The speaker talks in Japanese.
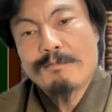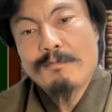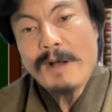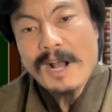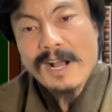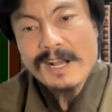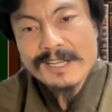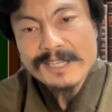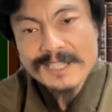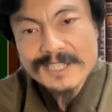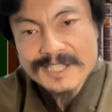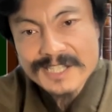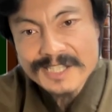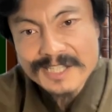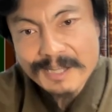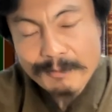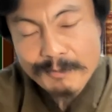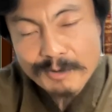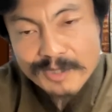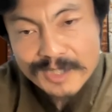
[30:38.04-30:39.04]
満
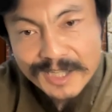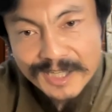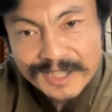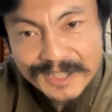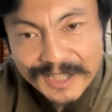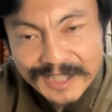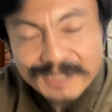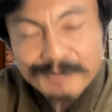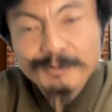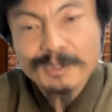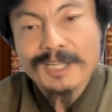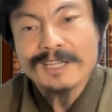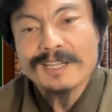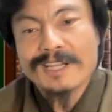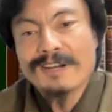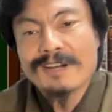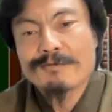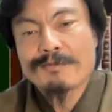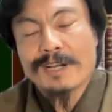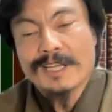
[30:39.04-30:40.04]
室でも利益なしみたいに
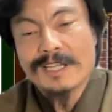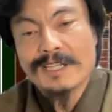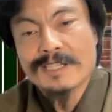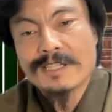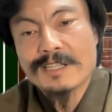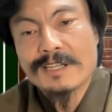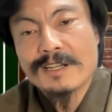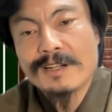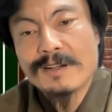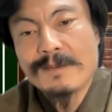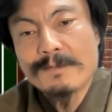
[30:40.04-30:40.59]
なるわけです。